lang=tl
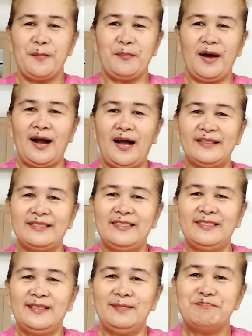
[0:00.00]
mga
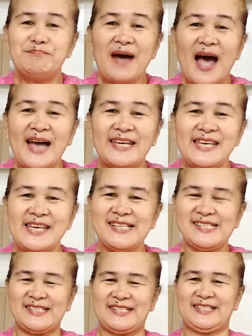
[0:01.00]
buddies,
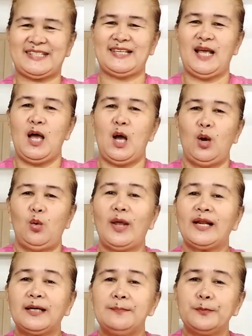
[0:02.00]

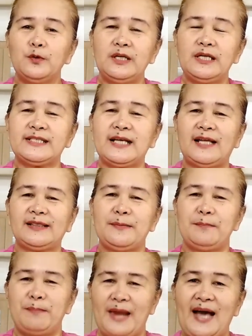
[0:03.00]
welcome po ulit sa ating
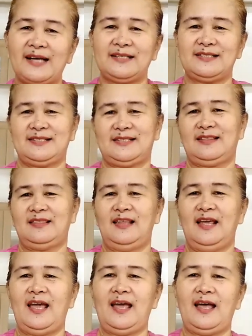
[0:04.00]
vlogs.
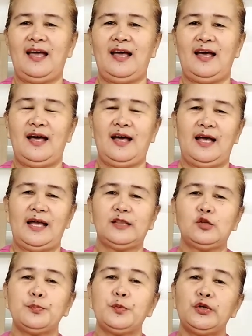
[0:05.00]
Uh,
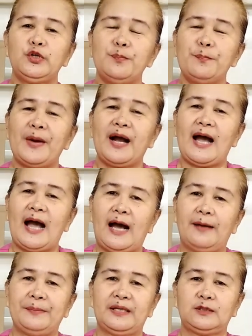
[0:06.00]
ito po yung
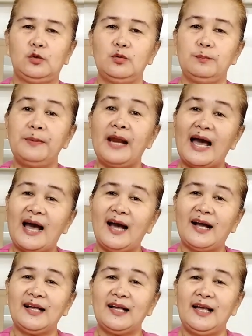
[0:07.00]
pang-apat kong
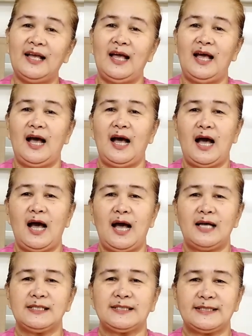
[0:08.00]
vlog.
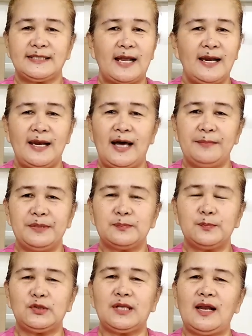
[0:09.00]
Salamat
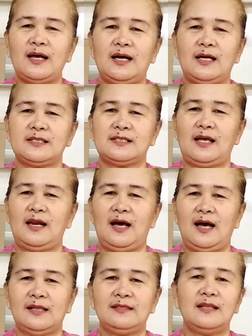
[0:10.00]
po talaga sa
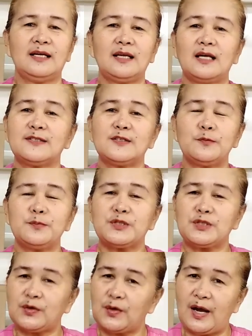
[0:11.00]
lahat ng
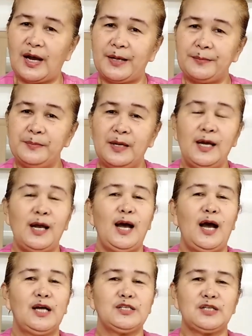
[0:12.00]
nag-subscribe
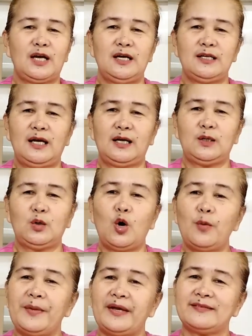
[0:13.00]
at saka
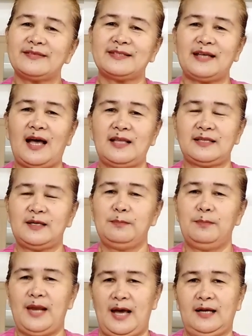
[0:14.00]
nag-comment sa ating
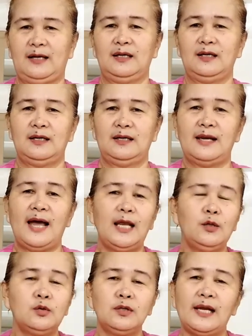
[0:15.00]
vlog.
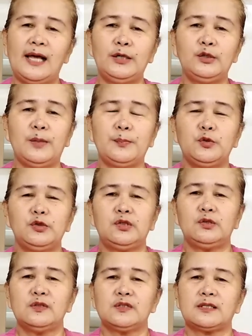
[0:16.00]
Lalong-lalo na po
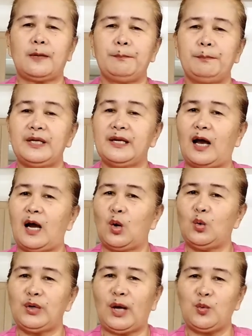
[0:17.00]
dun sa
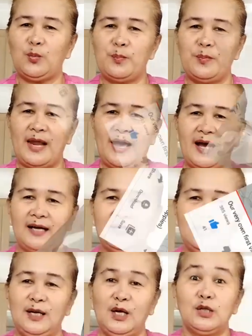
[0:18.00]
pinakauna kong vlog
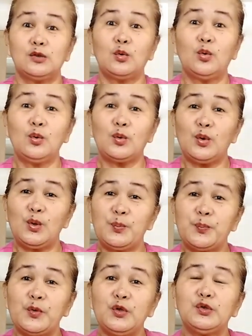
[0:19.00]
tungkol
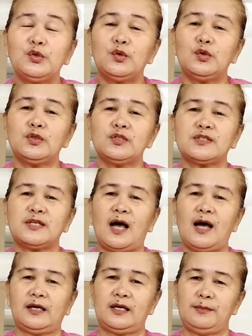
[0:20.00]
po dun
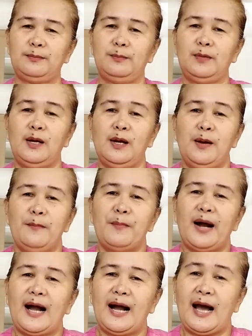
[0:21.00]
sa aking
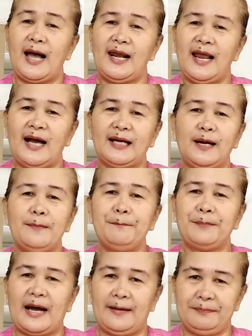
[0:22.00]
mga alagang
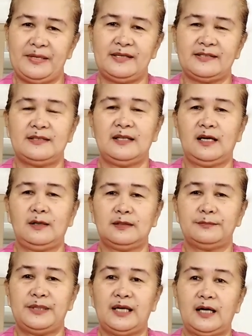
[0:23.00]
patis na
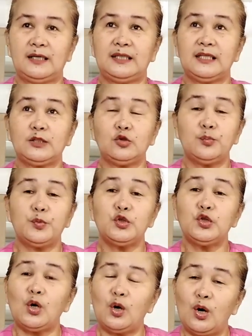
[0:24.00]
binanggit ko po
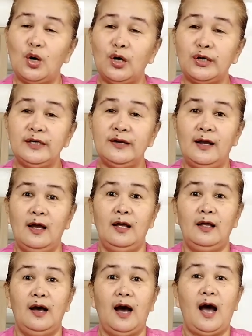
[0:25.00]
doon
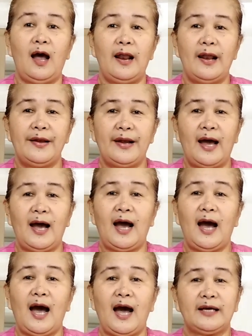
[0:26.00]
na
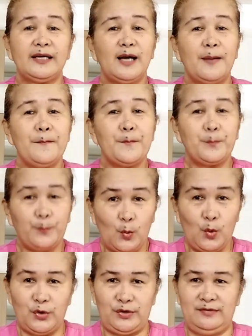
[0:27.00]
aking
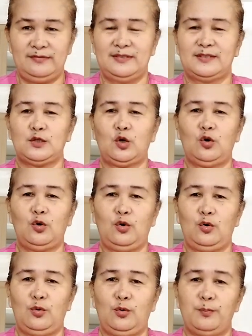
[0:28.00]
ampon. So,
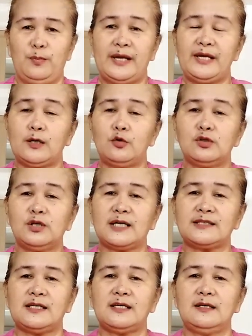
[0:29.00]
mayroon
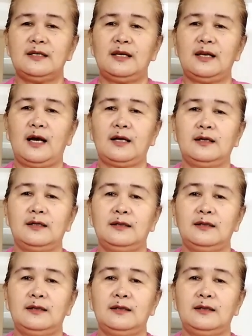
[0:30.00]
kasing nag